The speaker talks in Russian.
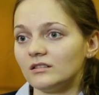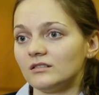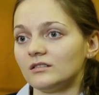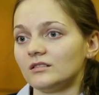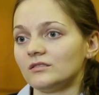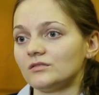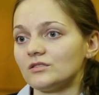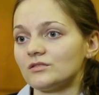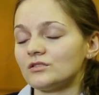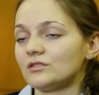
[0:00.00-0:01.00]
э,
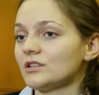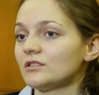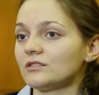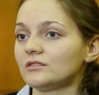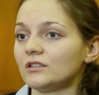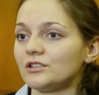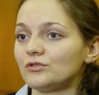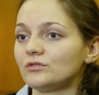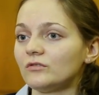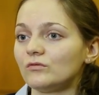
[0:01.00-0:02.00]
с, на,
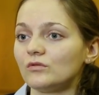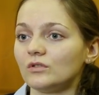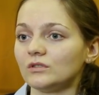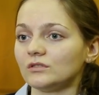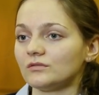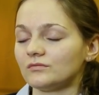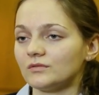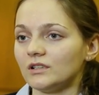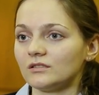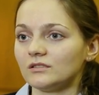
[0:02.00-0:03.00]
насчет того,
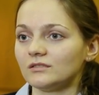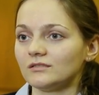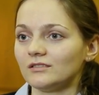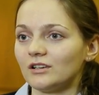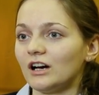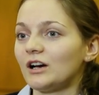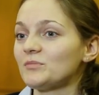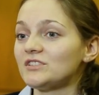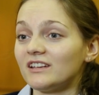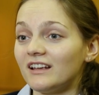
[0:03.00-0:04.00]
как как
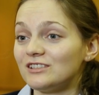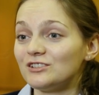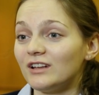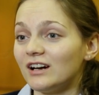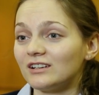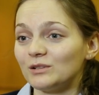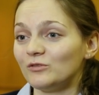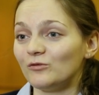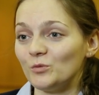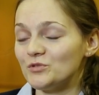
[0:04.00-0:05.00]
обстоят дела как
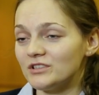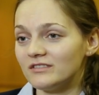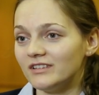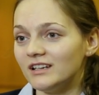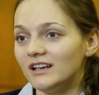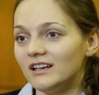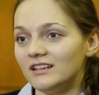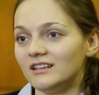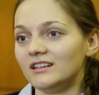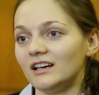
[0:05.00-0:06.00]
бы в обществе.
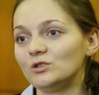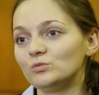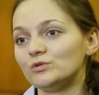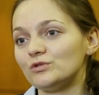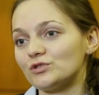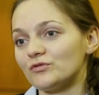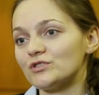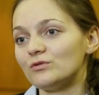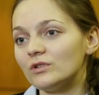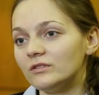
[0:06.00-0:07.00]
И я думаю, то, что в
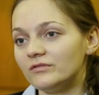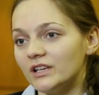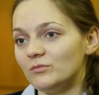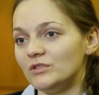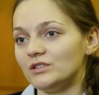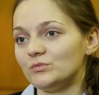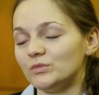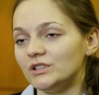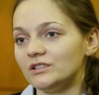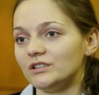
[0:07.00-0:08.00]
скором времени
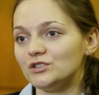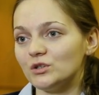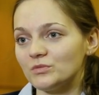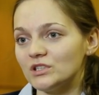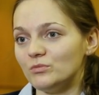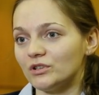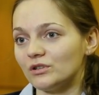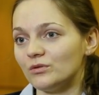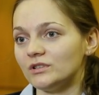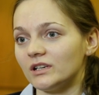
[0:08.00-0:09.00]
мы найдем с ними
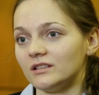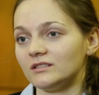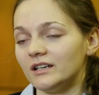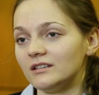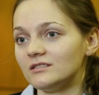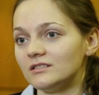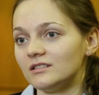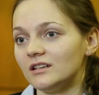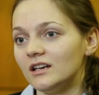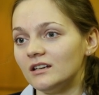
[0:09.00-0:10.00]
какой-то контакт
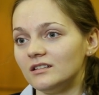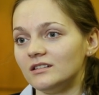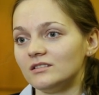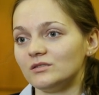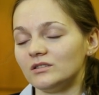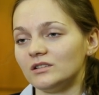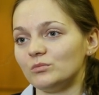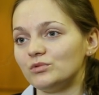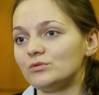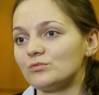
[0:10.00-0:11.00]
и э,
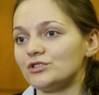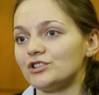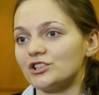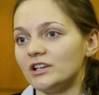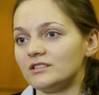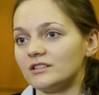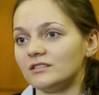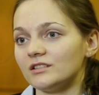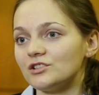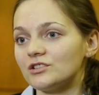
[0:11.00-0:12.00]
будем уже решать
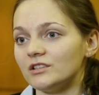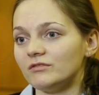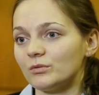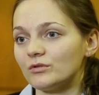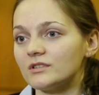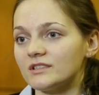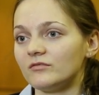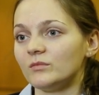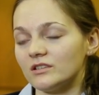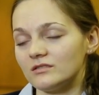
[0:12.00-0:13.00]
экологические вопросы
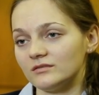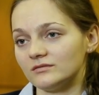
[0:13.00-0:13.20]
совместно.